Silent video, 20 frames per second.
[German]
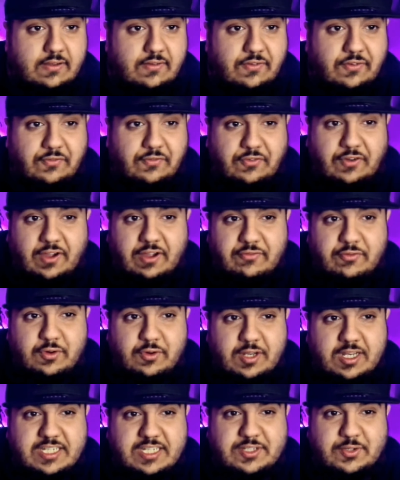war
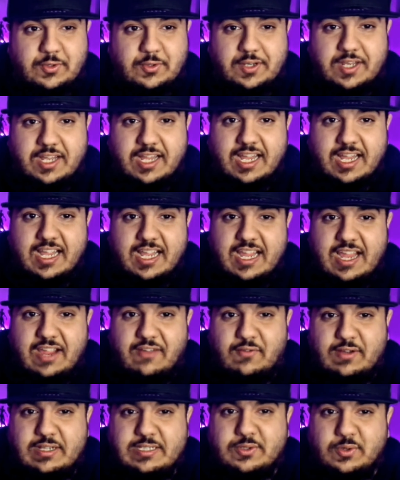wirklich so ein, er
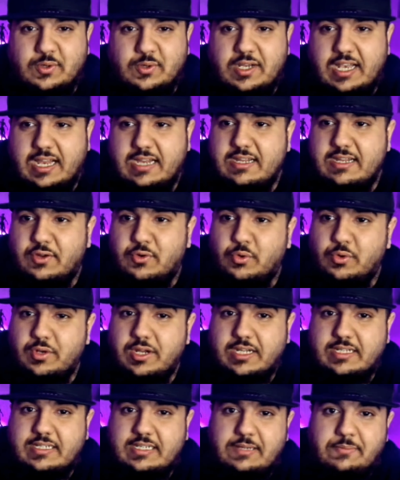war so ein kleiner
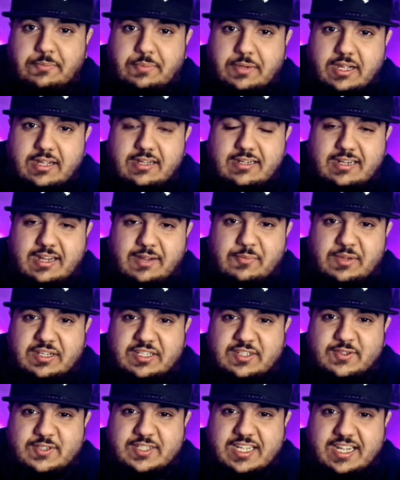Hühnerdieb, ja, kann man
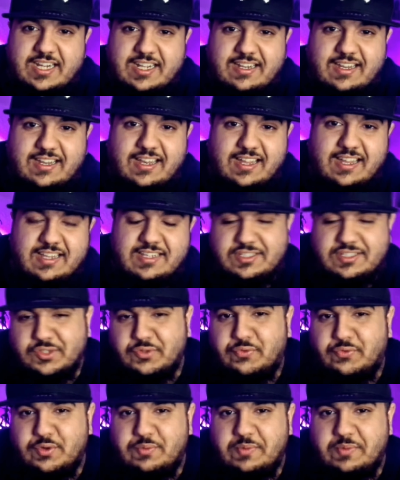so sagen. So
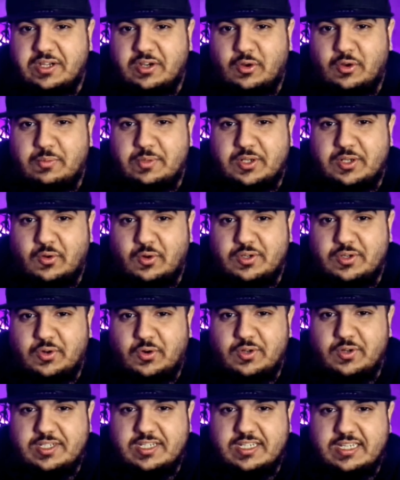wird man, glaube ich, Leute
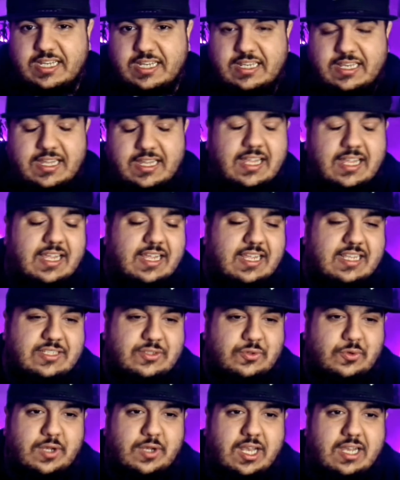heute nennen. So
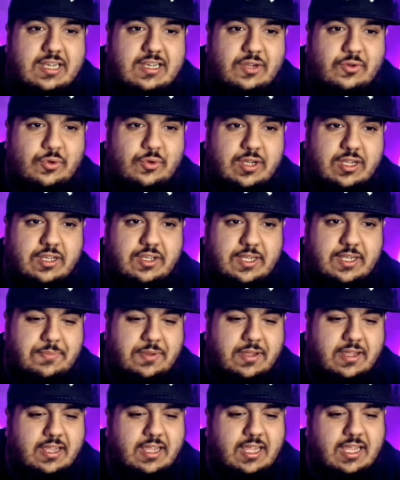ein kleiner Hühnerdieb.
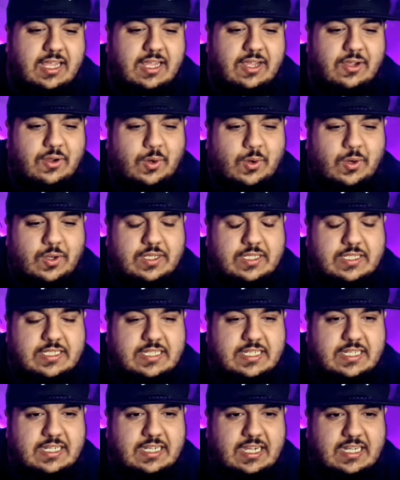Und
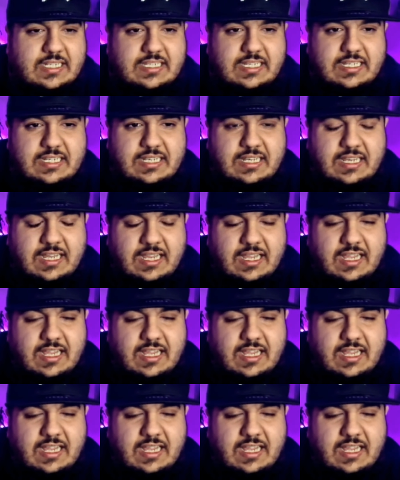äh, hat dann